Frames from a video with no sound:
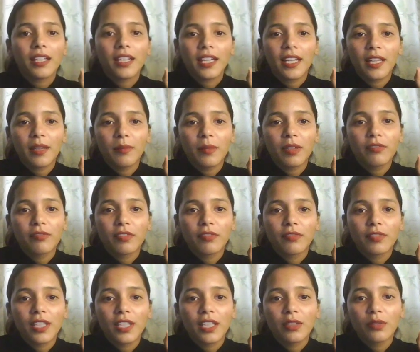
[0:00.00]
पार्ट ए
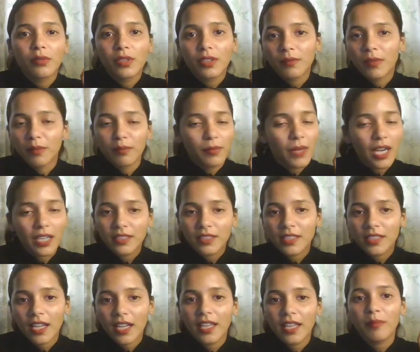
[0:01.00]
में फिफ्टी
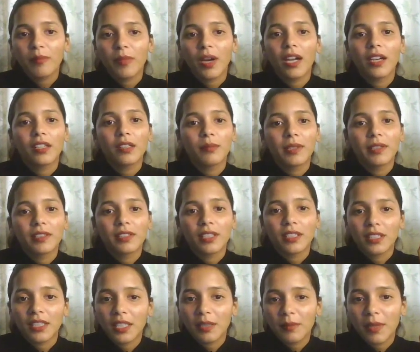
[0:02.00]
मार्क्स का है पार्ट
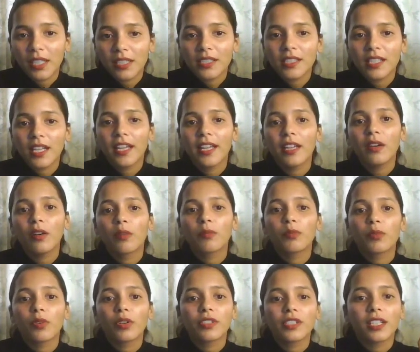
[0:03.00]
बी थर्टी मार्क्स का
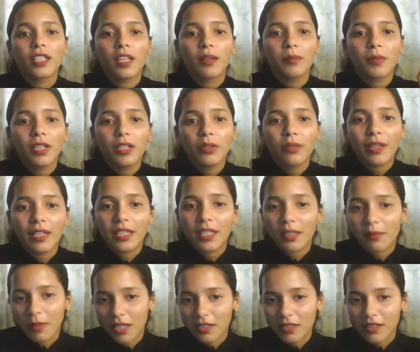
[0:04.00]
है और प्रोजेक्ट आपका
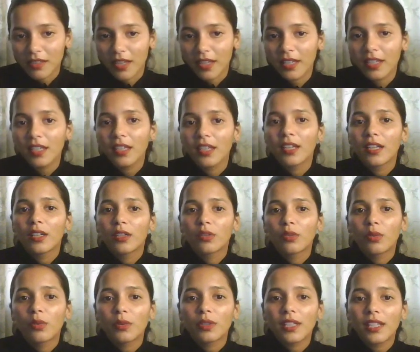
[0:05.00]
ट्वेंटी मार्क्स का है
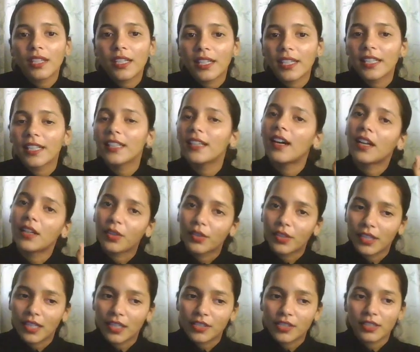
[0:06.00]
टोटल करेंगे
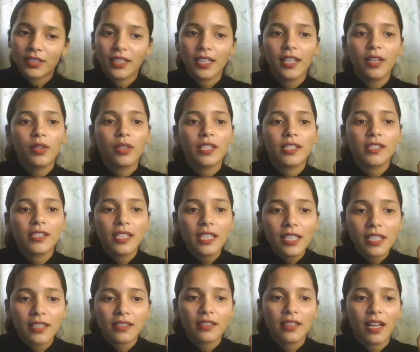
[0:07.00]
हंड्रेड आ जाता है और
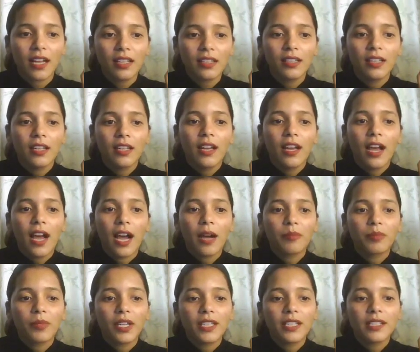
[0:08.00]
इसी के साथ
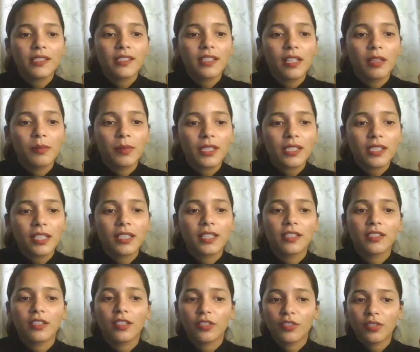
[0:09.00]
आपका ये
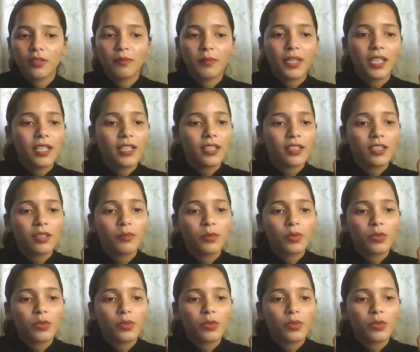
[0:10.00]
सिलेबस का डिस्कशन भी